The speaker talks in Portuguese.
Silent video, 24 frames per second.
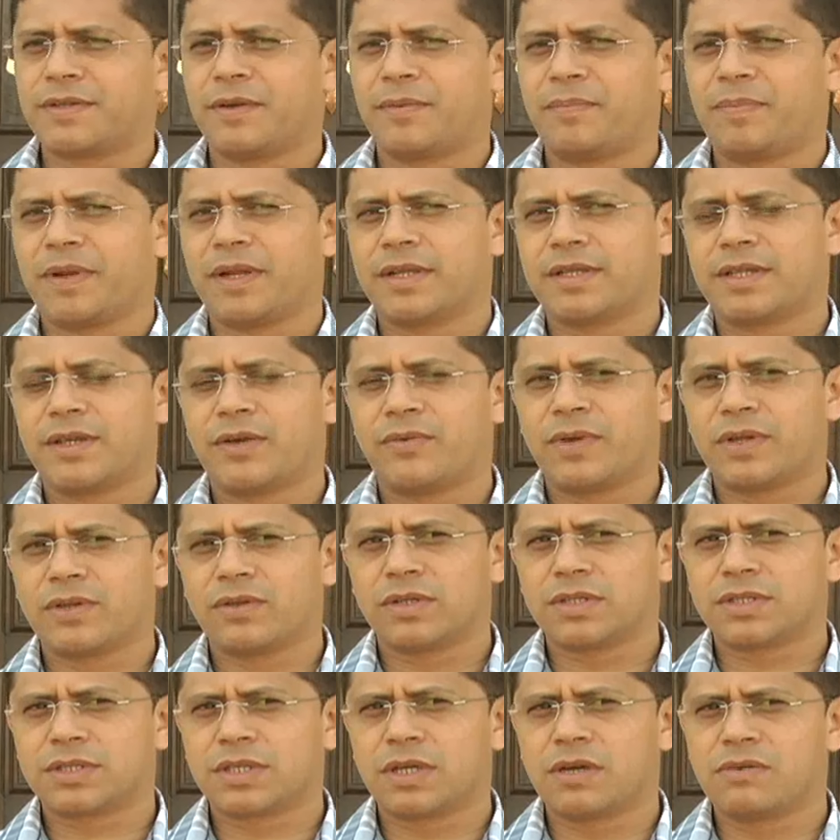Então, para ter uma
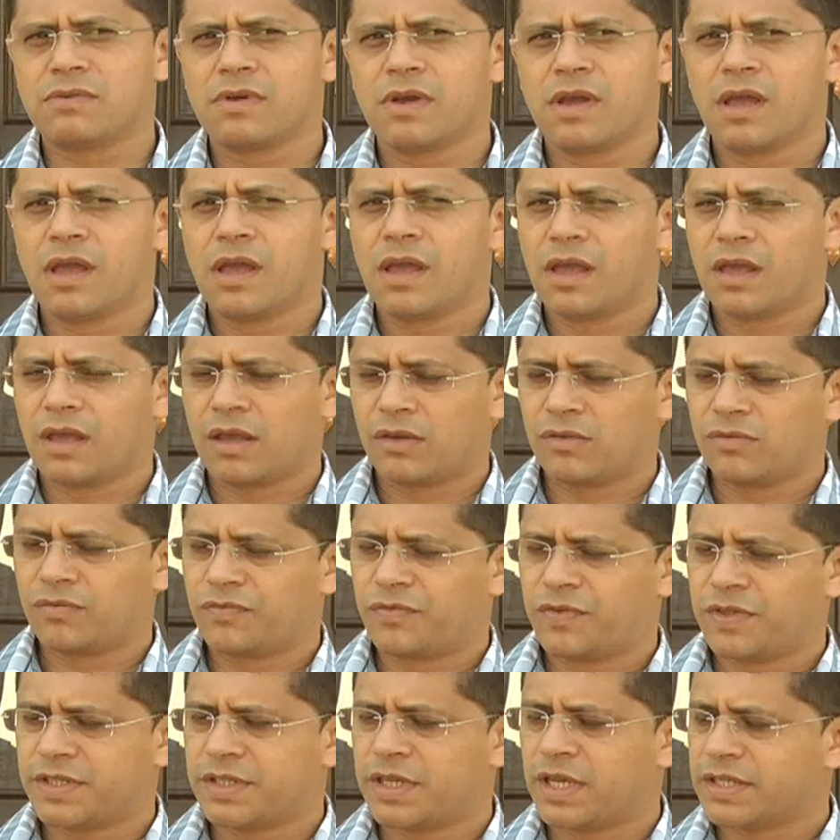noção, eu
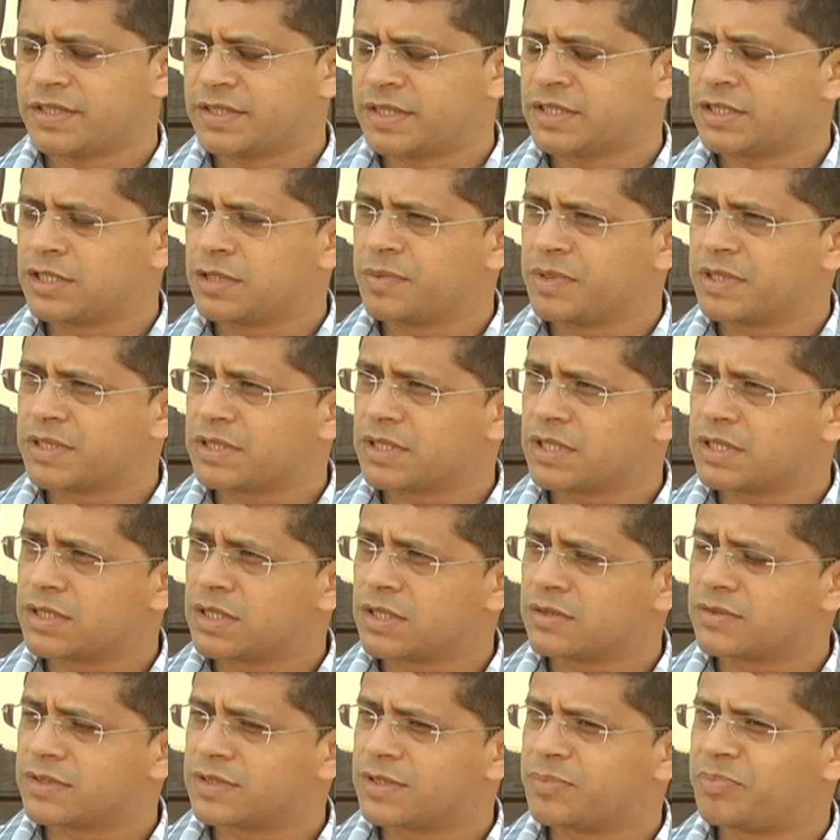fiz recentemente seis
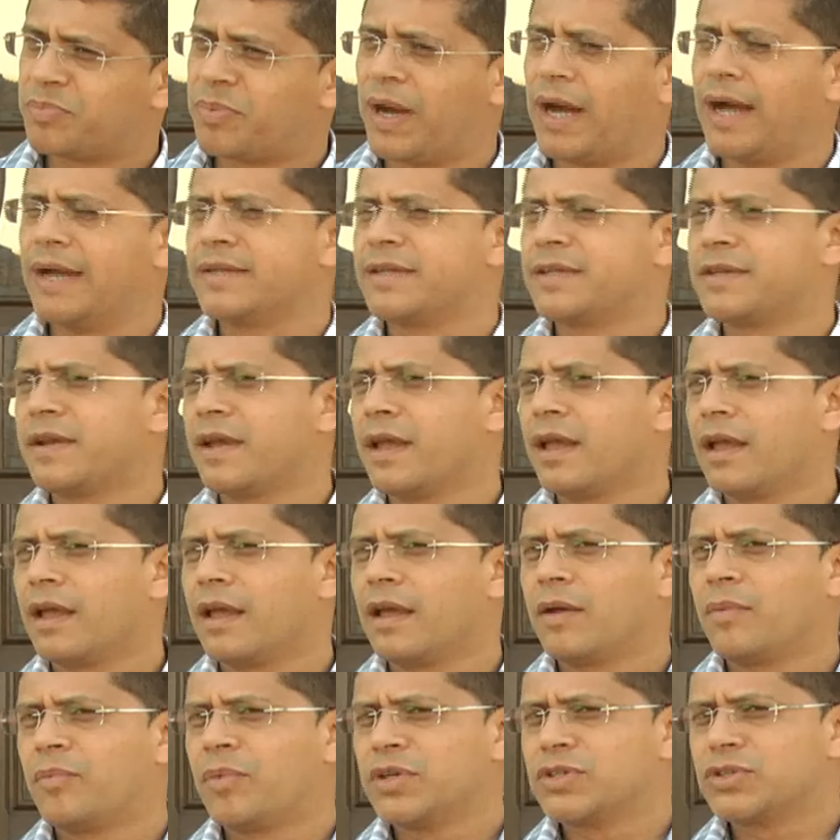anos de padre,
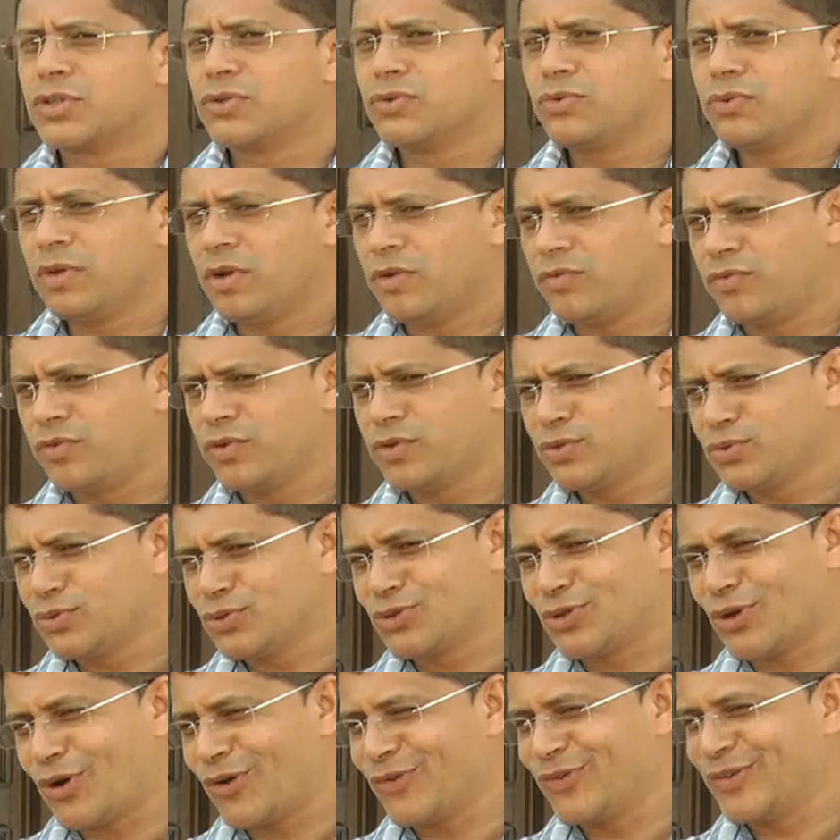mas eu nunca fui um
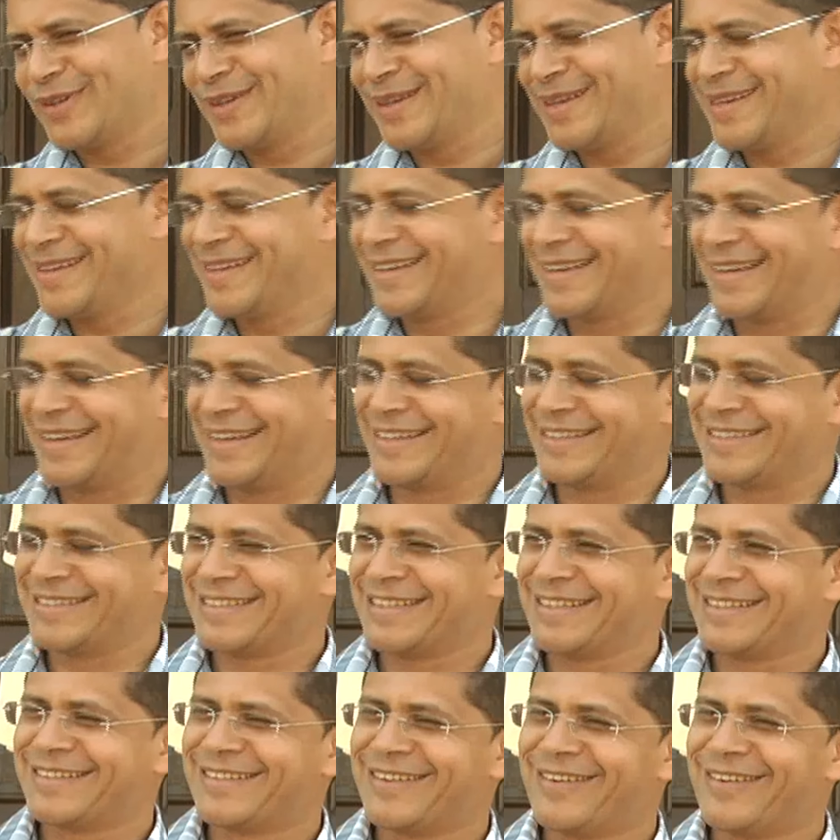jovem de igreja.